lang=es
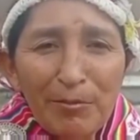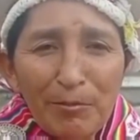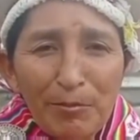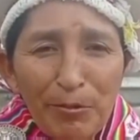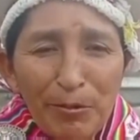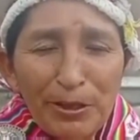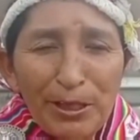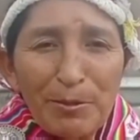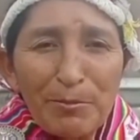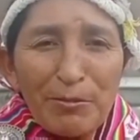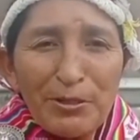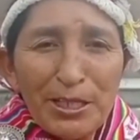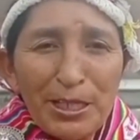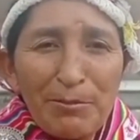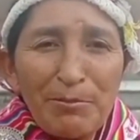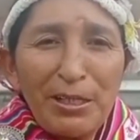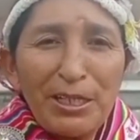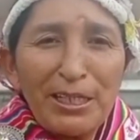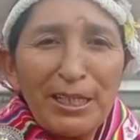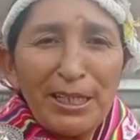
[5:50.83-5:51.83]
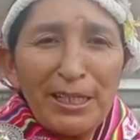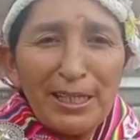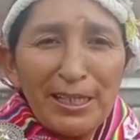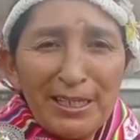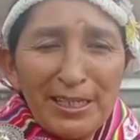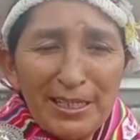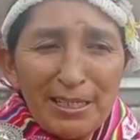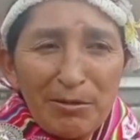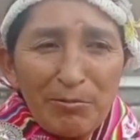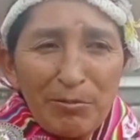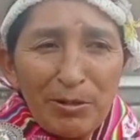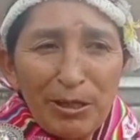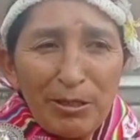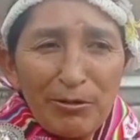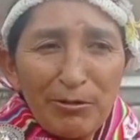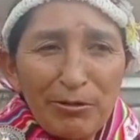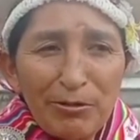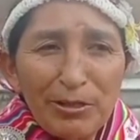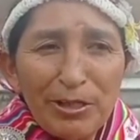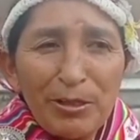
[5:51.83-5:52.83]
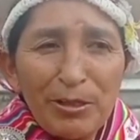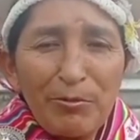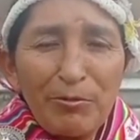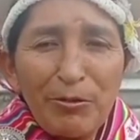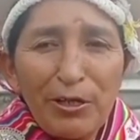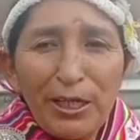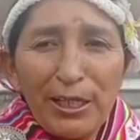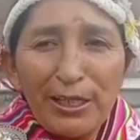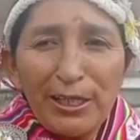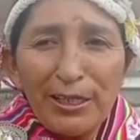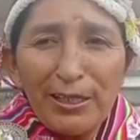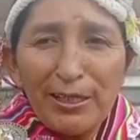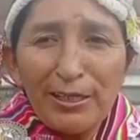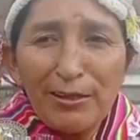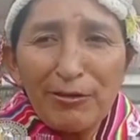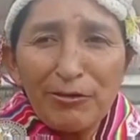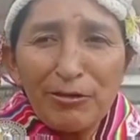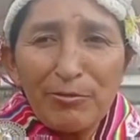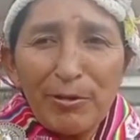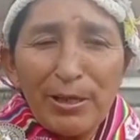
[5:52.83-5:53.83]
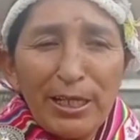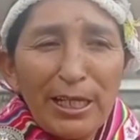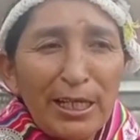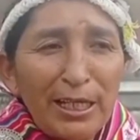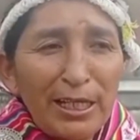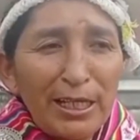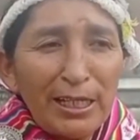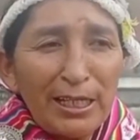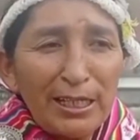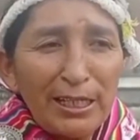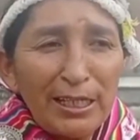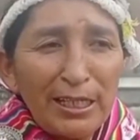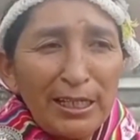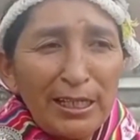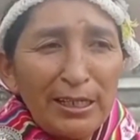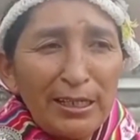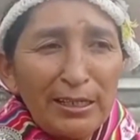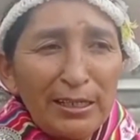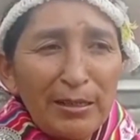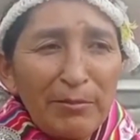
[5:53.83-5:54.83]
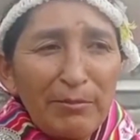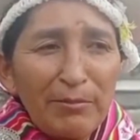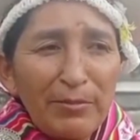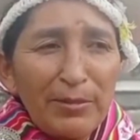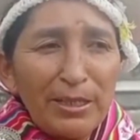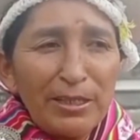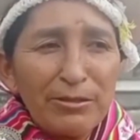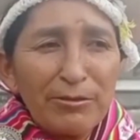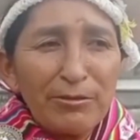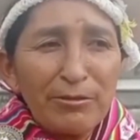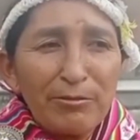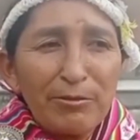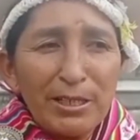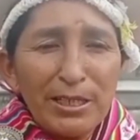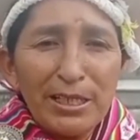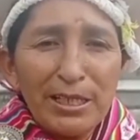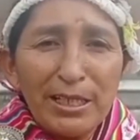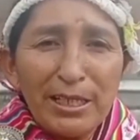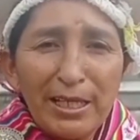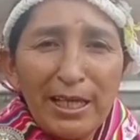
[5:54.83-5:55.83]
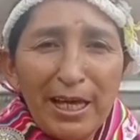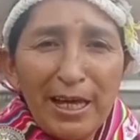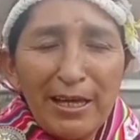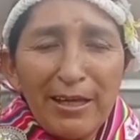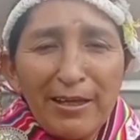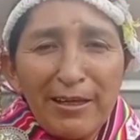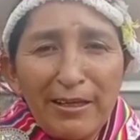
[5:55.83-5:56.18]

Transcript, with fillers: podemos emitir, dicen, pero no se puede, los van a elegir, eso no más sería.